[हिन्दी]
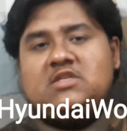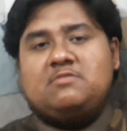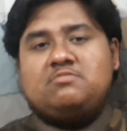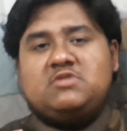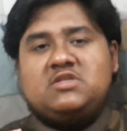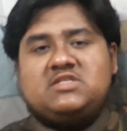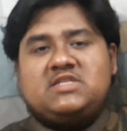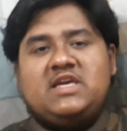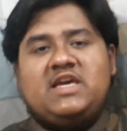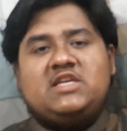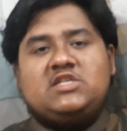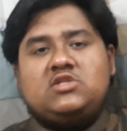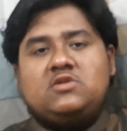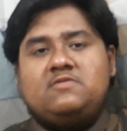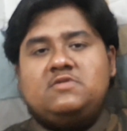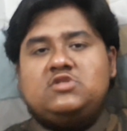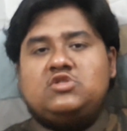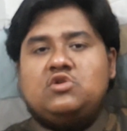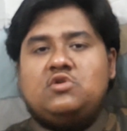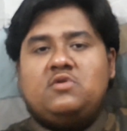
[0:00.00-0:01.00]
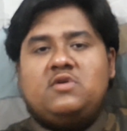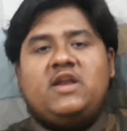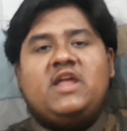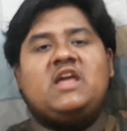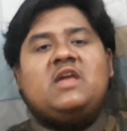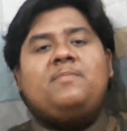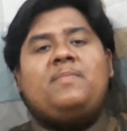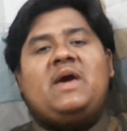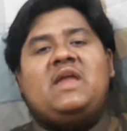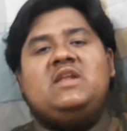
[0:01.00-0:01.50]
सबसे सही एस जो
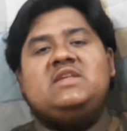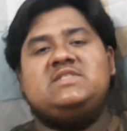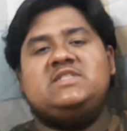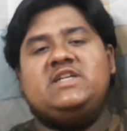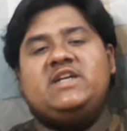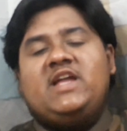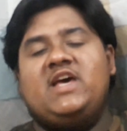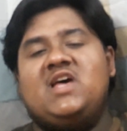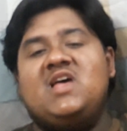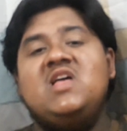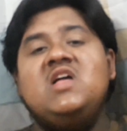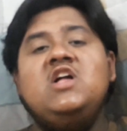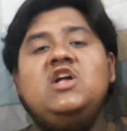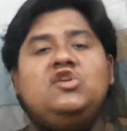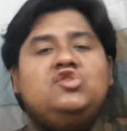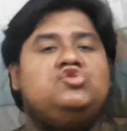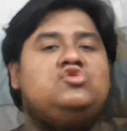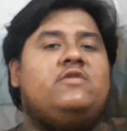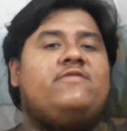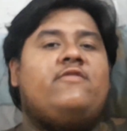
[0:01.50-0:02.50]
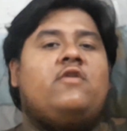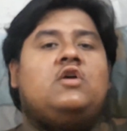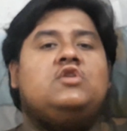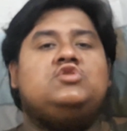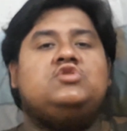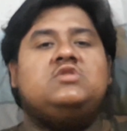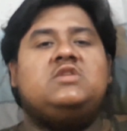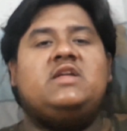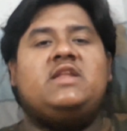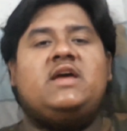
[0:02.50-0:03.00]
हुंडई की सेट है जो
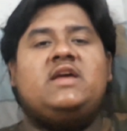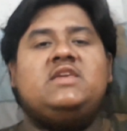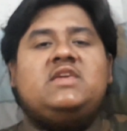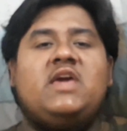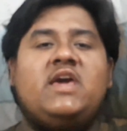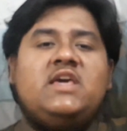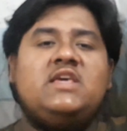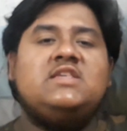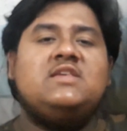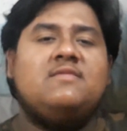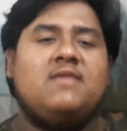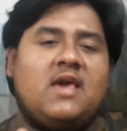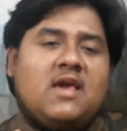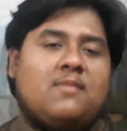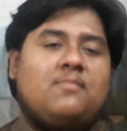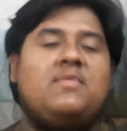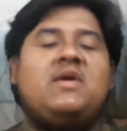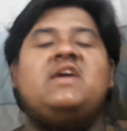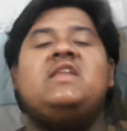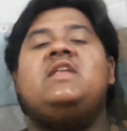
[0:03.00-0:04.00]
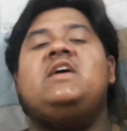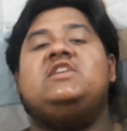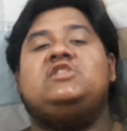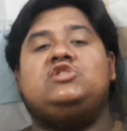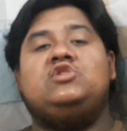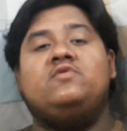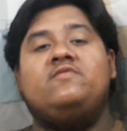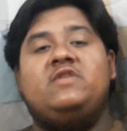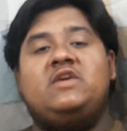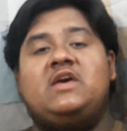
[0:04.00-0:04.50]
फॉर्चूनर है यही एक मेन
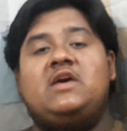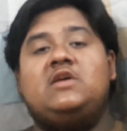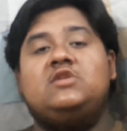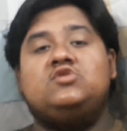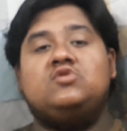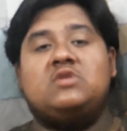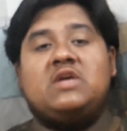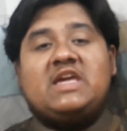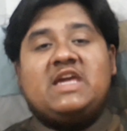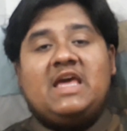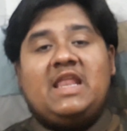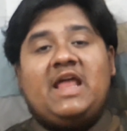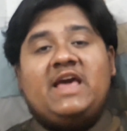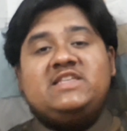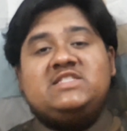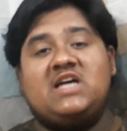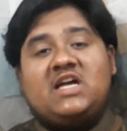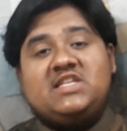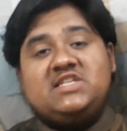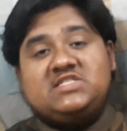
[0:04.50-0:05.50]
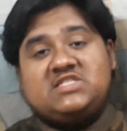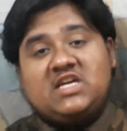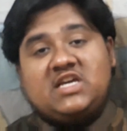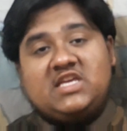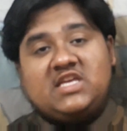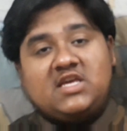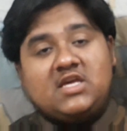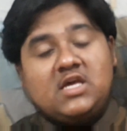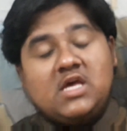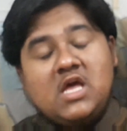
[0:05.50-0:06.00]
एस है जो कि कहलाई जानी
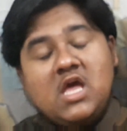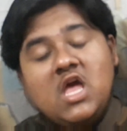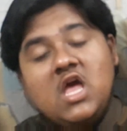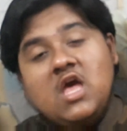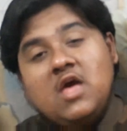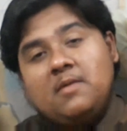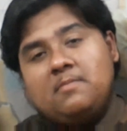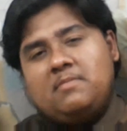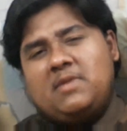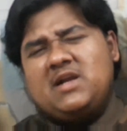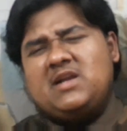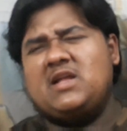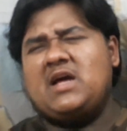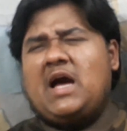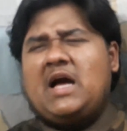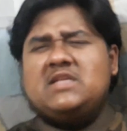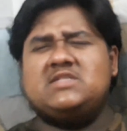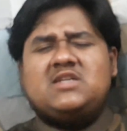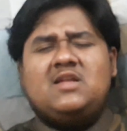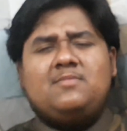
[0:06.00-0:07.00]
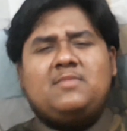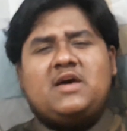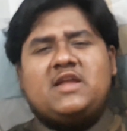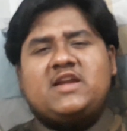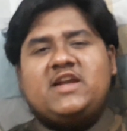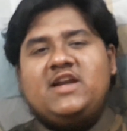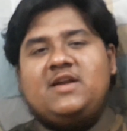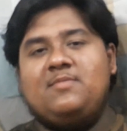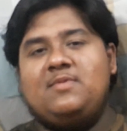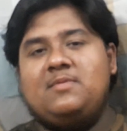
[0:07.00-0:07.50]
चाहिए बट आजकल
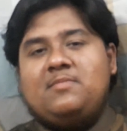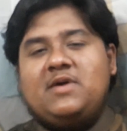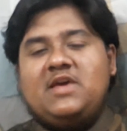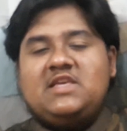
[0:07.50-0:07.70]
मार्केट में